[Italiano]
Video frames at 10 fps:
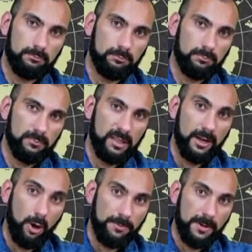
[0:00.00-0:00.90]
mm, li
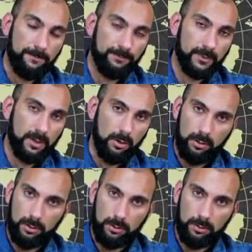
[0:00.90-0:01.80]
copia.
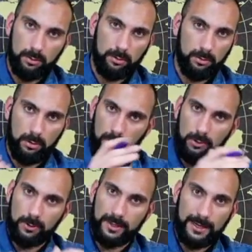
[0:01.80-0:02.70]
Oh
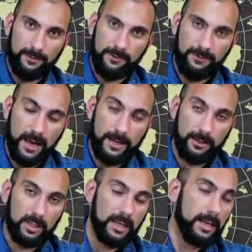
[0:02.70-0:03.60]
o se li fa fare,
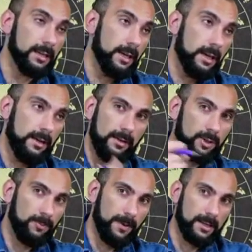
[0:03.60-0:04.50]
ok? La
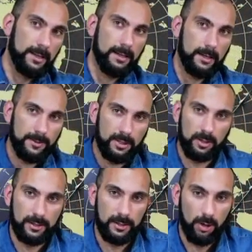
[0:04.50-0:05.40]
maggior parte delle persone
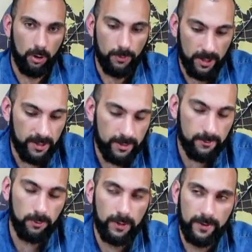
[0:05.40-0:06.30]
si ricopia,
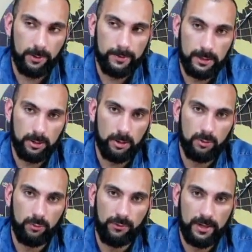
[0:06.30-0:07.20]
addirittura vedo persone
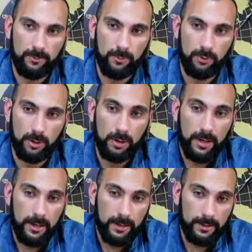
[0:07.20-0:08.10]
su Facebook
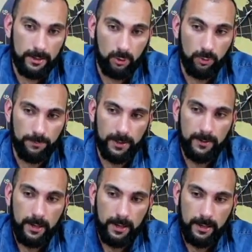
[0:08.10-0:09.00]
nei gruppi
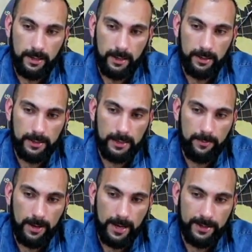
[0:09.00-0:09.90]
eh,
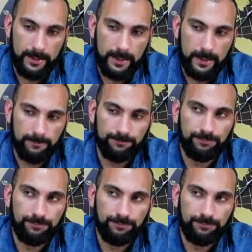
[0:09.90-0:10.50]
reclamare che